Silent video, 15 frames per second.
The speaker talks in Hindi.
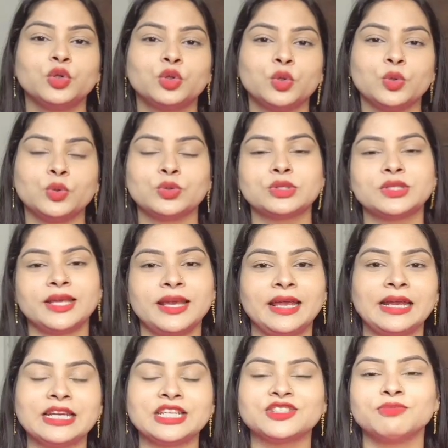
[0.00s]
तो उसे
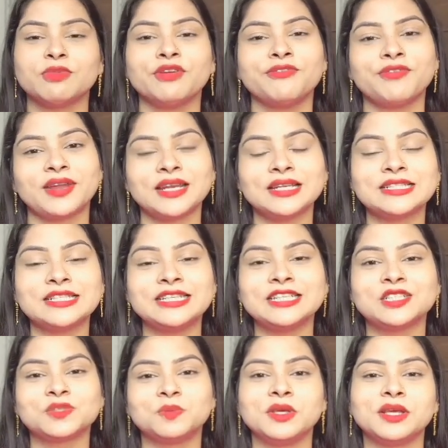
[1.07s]
इंग्लिश में फेनल
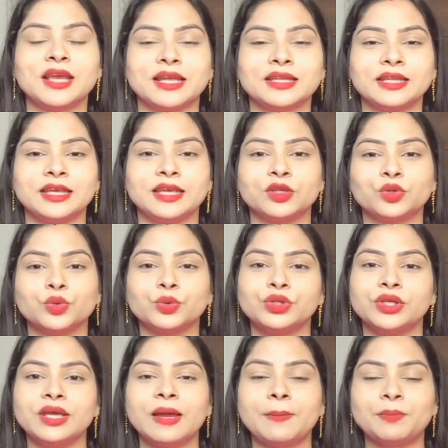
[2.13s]
सीड्स भी कहते हैं तो
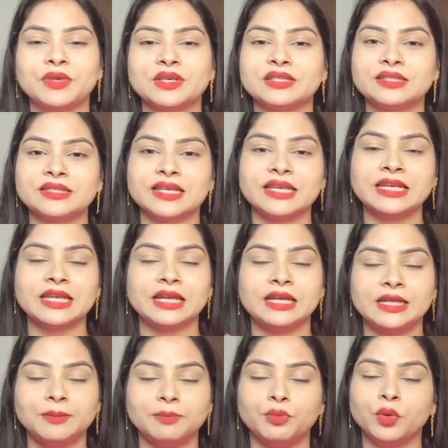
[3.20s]
ये आपके स्किन के
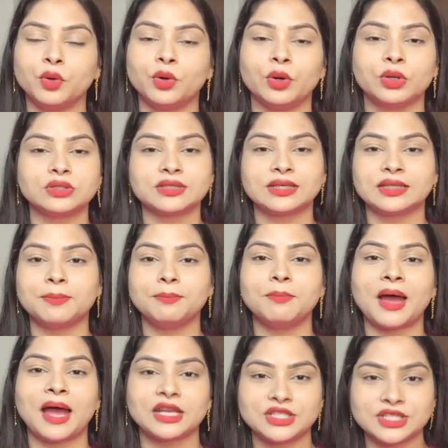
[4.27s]
लिए बहुत ज़्यादा
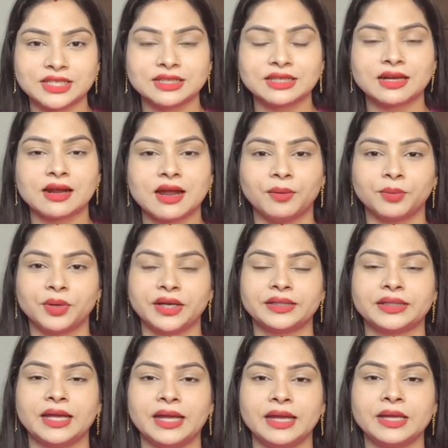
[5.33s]
मैजिक की तरह काम
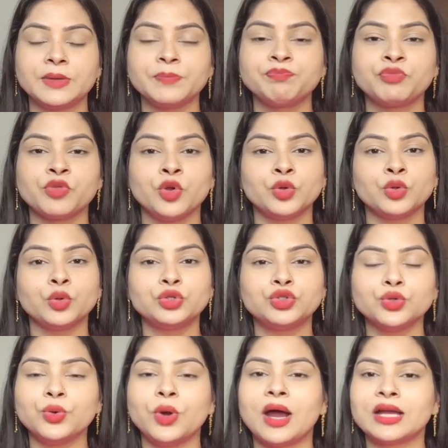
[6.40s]
करता है तो
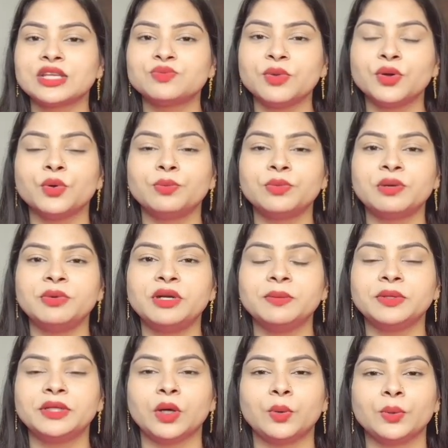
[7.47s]
जो आज मैं होम रेमेडी
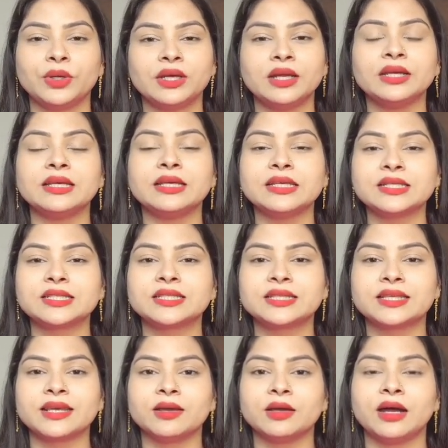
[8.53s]
बताऊंगी ना
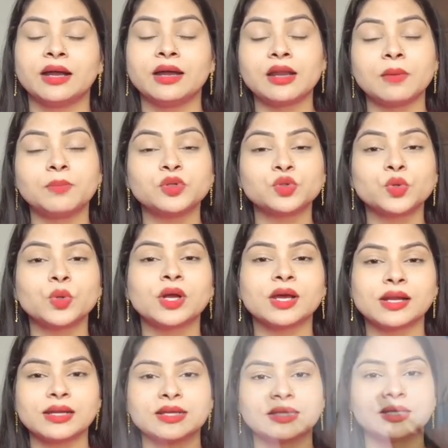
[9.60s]
इसकी अगर आप इसको कर
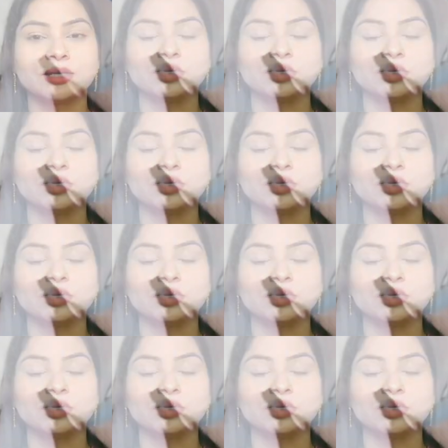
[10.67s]
लेते